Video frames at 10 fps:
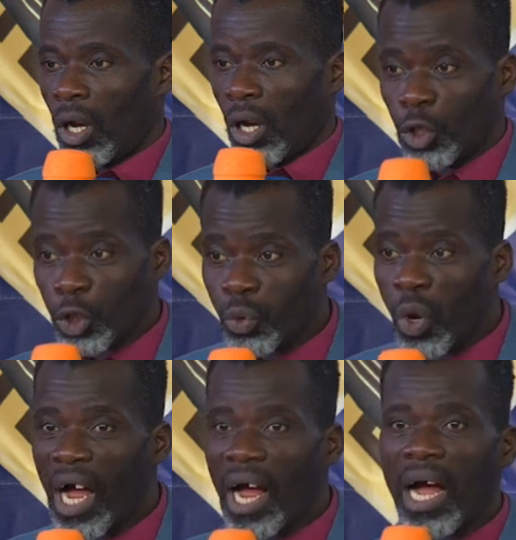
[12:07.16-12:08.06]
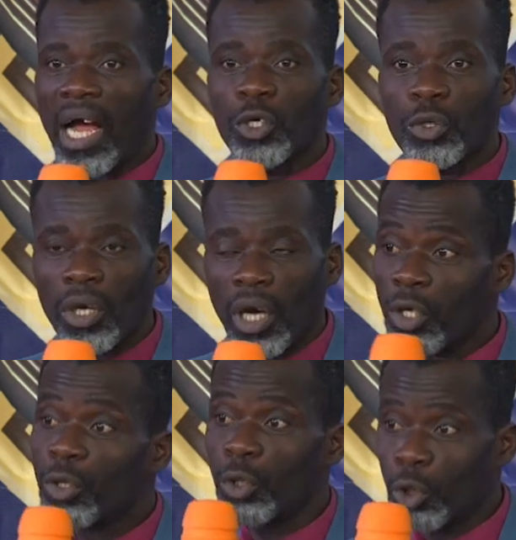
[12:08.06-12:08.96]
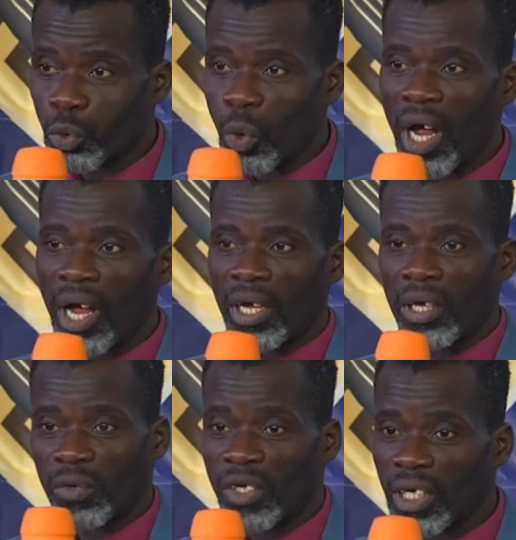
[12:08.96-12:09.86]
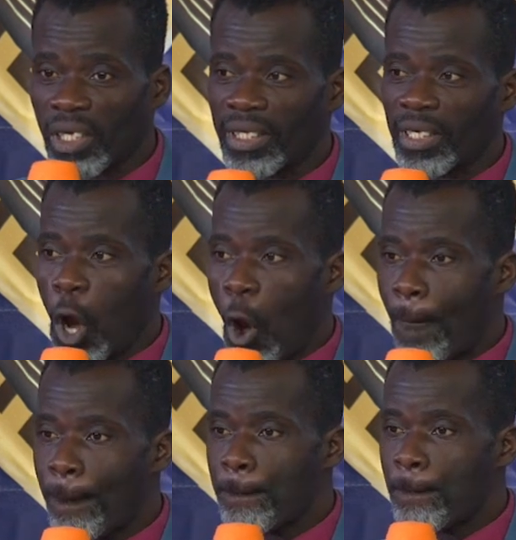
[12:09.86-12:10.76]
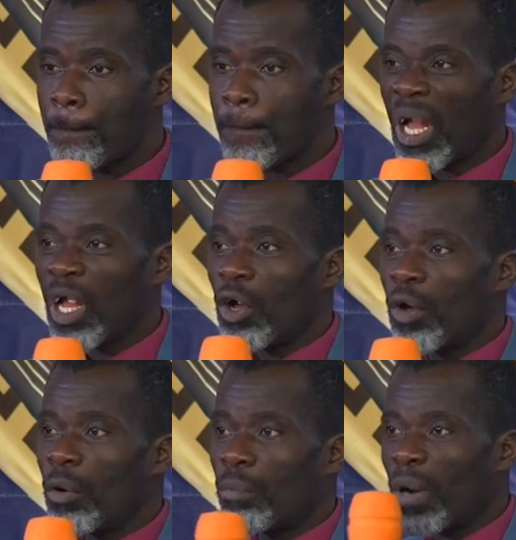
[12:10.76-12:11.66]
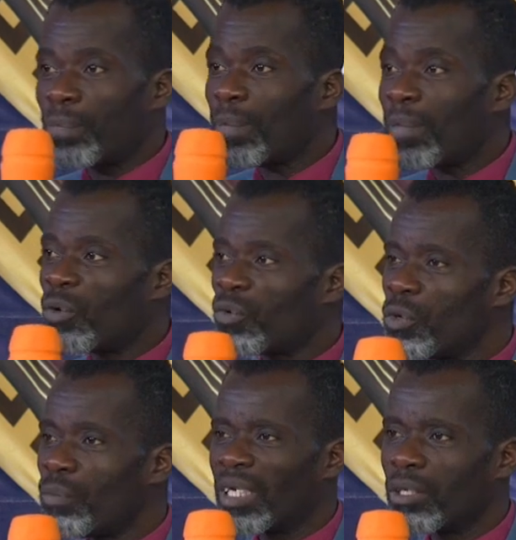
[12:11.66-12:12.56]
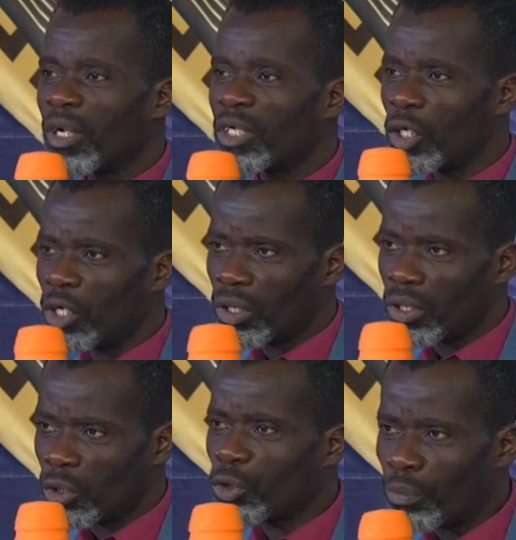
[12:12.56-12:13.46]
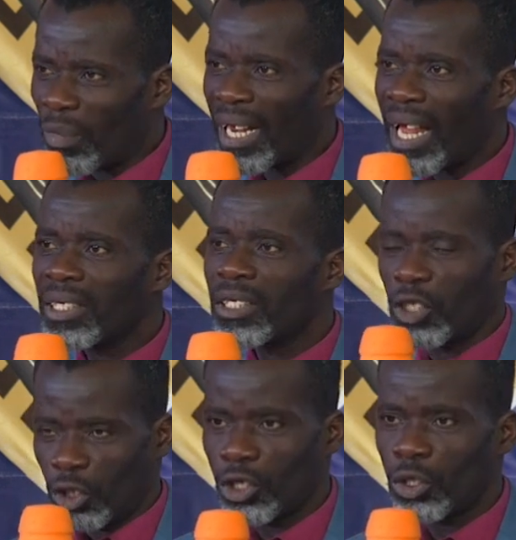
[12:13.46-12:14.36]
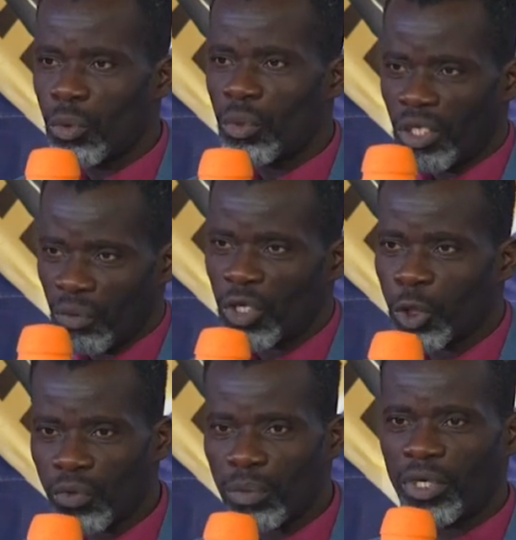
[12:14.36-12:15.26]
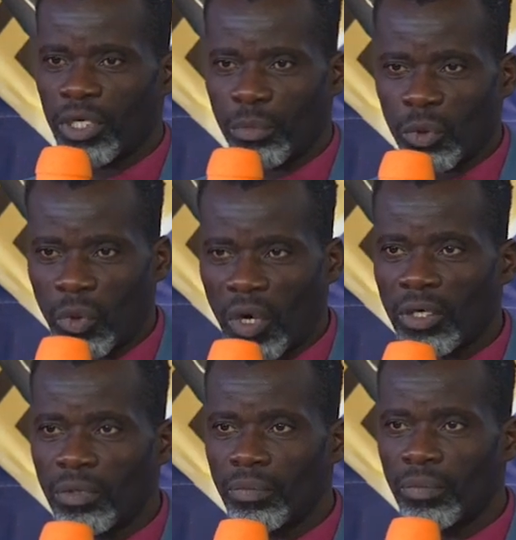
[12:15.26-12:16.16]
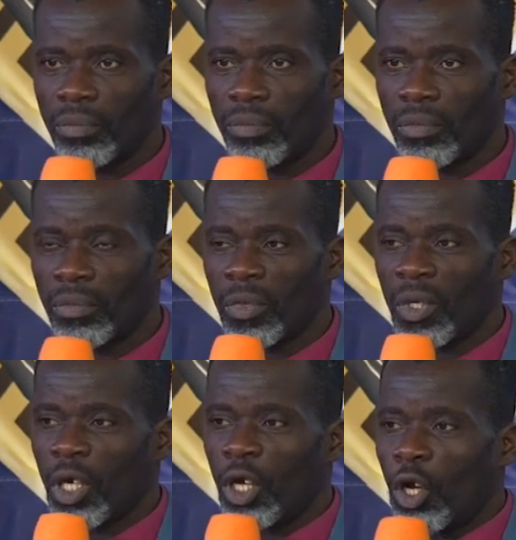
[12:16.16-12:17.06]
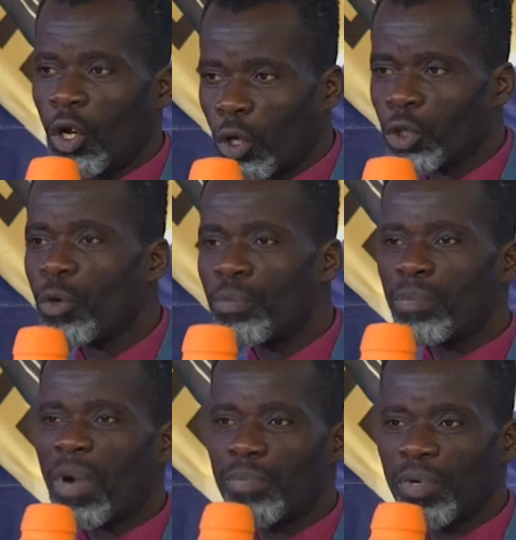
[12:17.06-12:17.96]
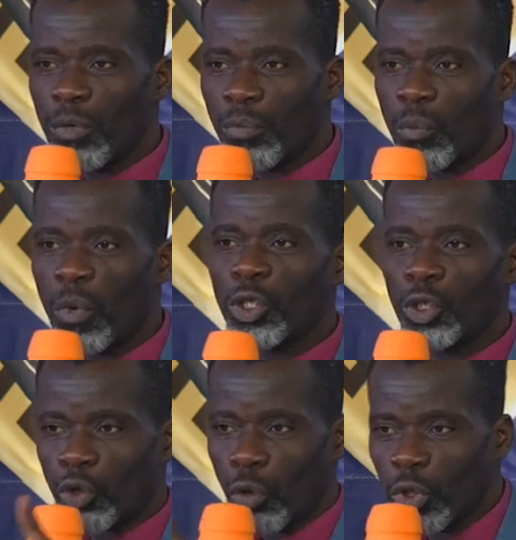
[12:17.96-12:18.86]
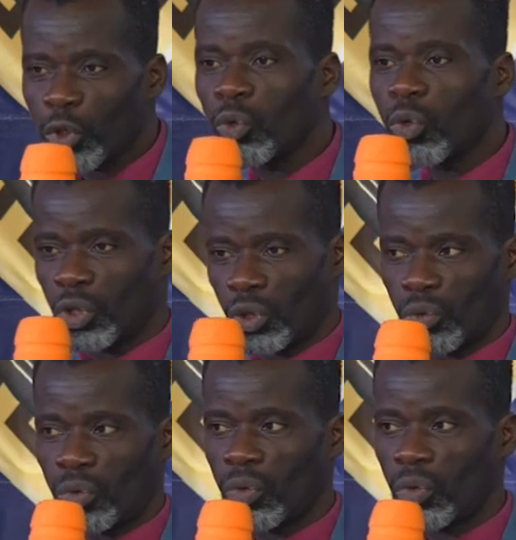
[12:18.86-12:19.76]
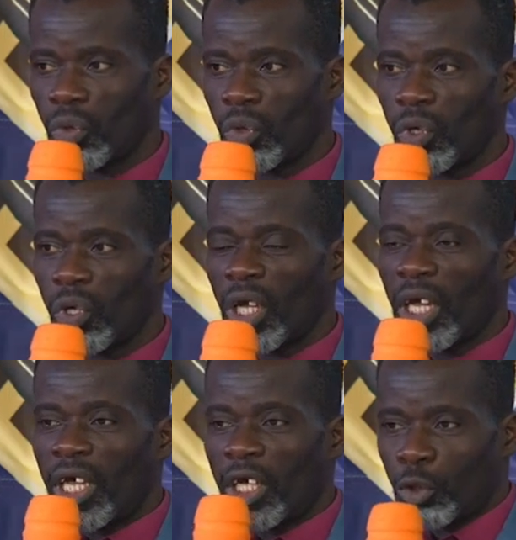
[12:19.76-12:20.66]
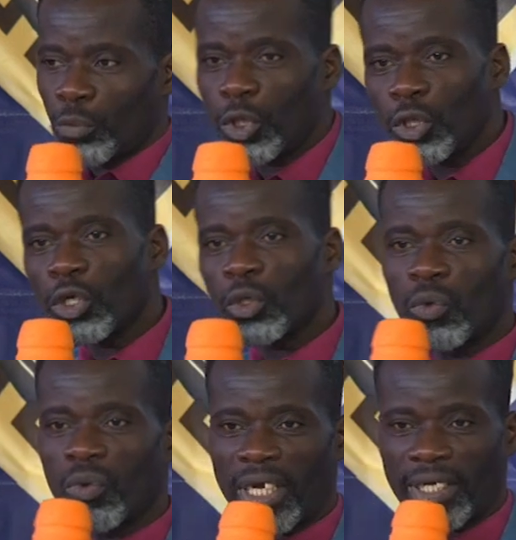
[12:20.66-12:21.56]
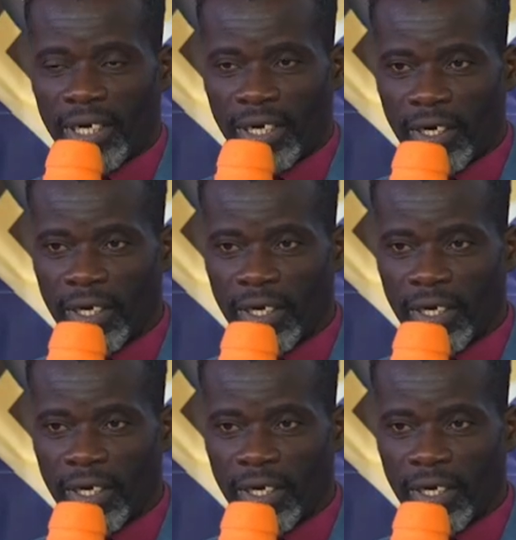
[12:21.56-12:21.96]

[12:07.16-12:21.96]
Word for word: Un soir, à un, cul du soir, un vendredi, papa m'a vu, m'a demandé Tu es malade J'ai dit Oui, dit Viens, je vais prier pour toi. Lorsque papa a prié pour moi, je suis tombé sous l'onction et je me suis retrouvé à terre.